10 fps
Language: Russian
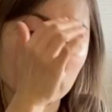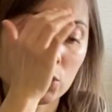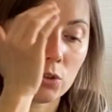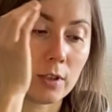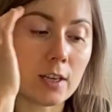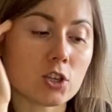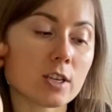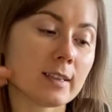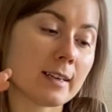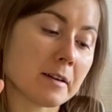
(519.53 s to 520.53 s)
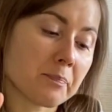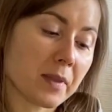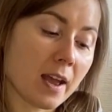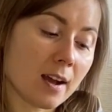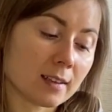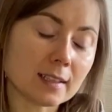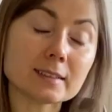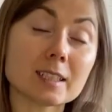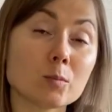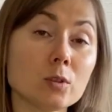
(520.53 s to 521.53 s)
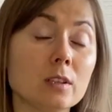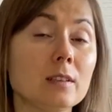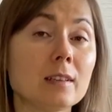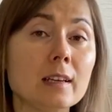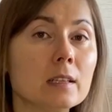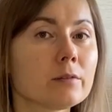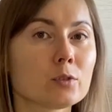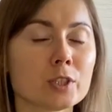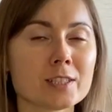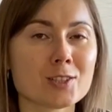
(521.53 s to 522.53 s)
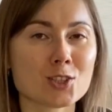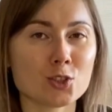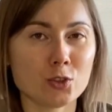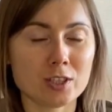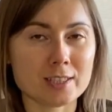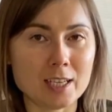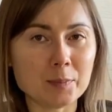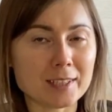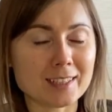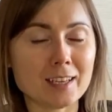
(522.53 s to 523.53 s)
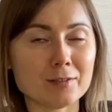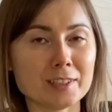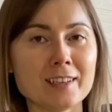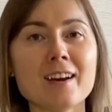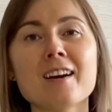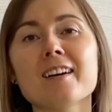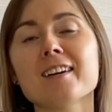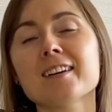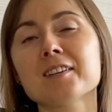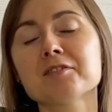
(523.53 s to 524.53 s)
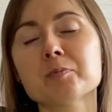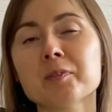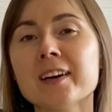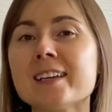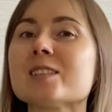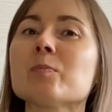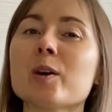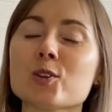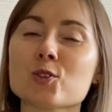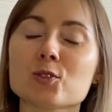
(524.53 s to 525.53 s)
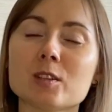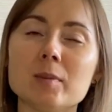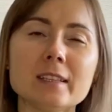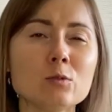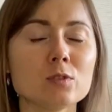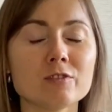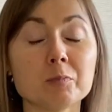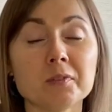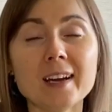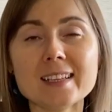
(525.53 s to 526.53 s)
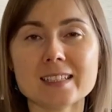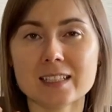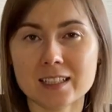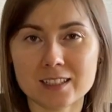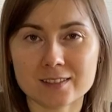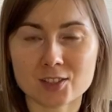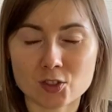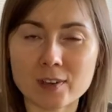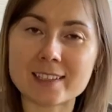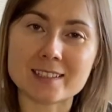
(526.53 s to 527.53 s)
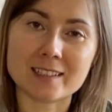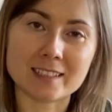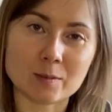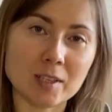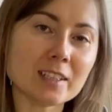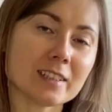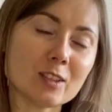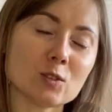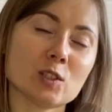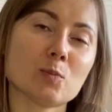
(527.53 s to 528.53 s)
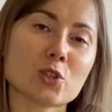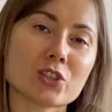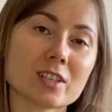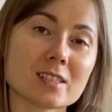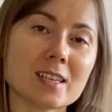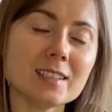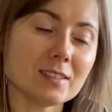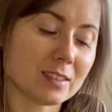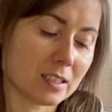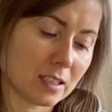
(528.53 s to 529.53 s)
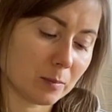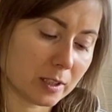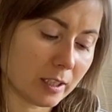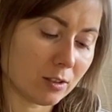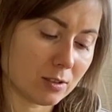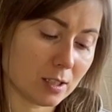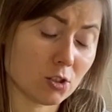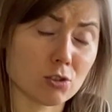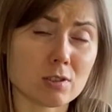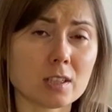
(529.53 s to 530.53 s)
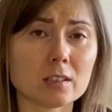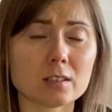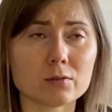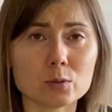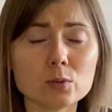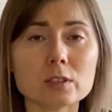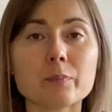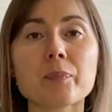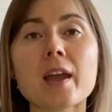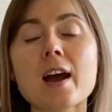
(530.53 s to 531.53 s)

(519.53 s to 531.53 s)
Точно так же она классно работает на лимфу. Есть даже такой рецепт, когда вы а, выпиваете парочку таблет, ну не выпиваете, они жевательные таблетки, да, то есть их можно рассасывать, они обладают достаточно сладким вкусом,